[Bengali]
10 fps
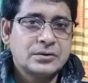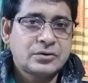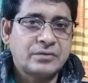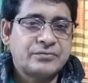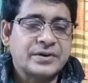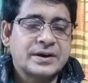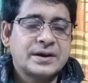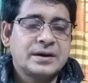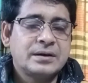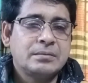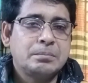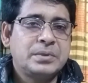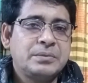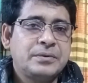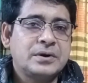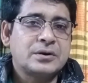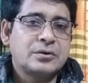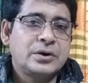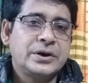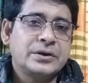topic. Before
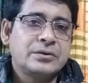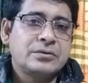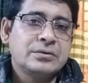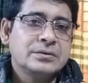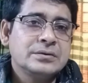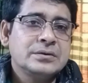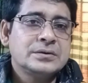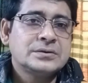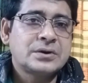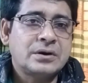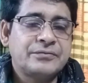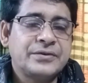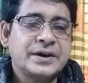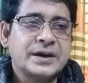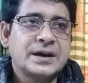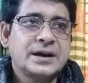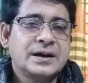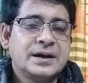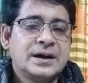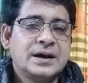going to topic,
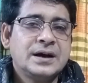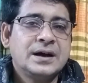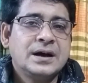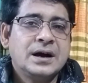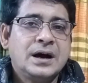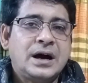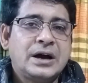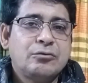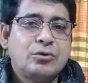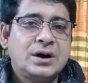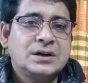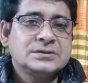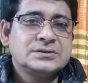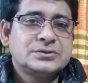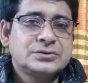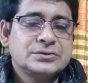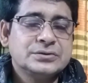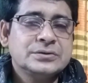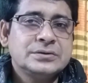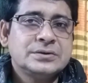I want
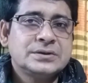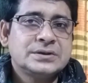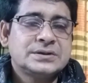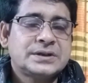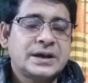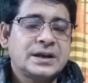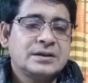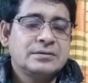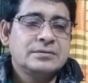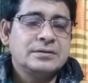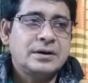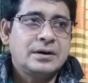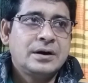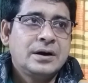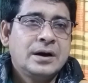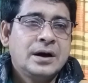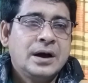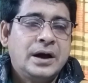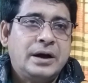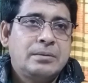to tell you
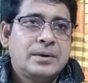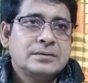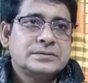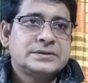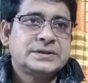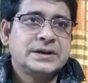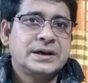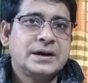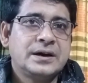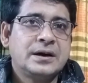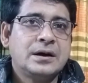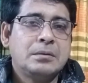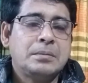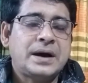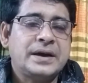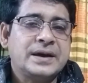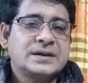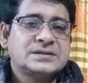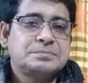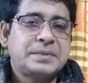about my
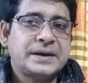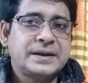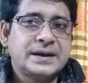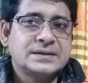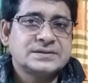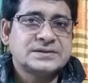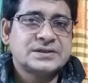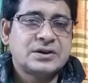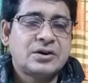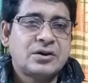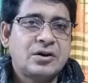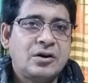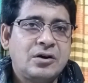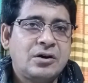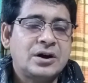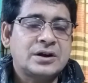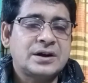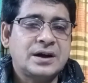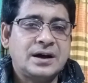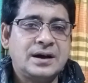experience, what
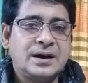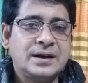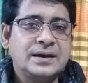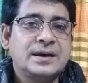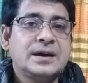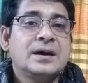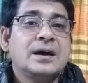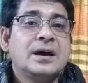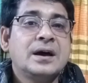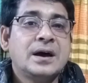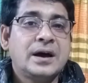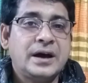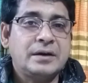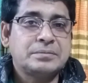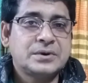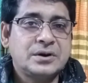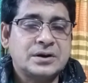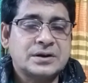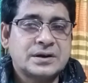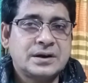I have
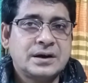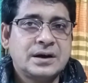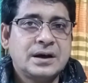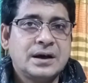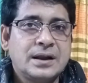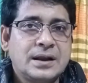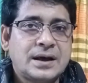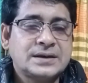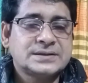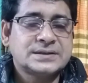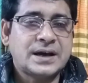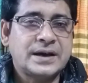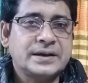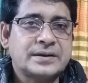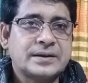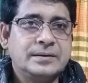got last night.